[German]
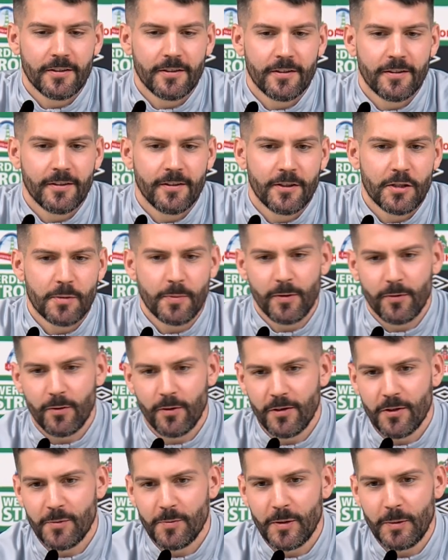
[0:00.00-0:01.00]
Äh, ich
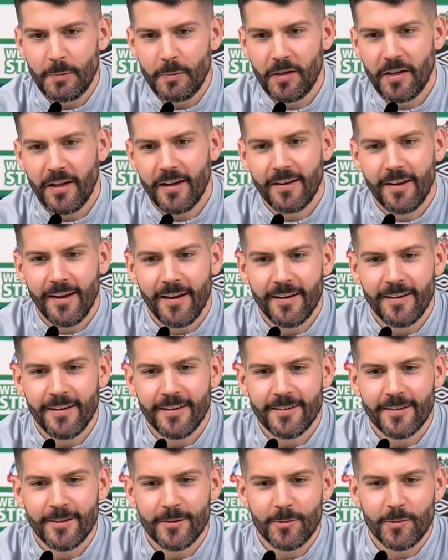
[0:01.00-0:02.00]
persönlich mit einem kleinen
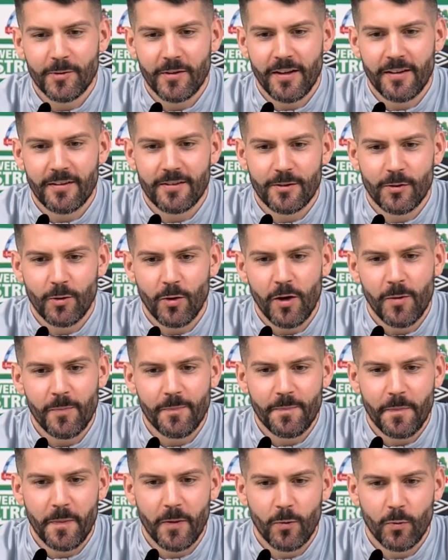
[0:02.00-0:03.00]
Highlight, also das erste
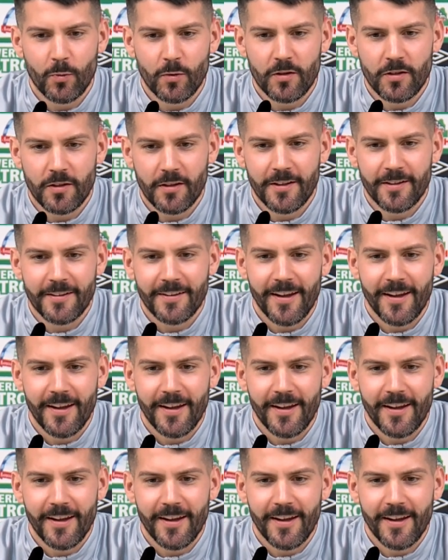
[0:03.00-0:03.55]
Tor und äh,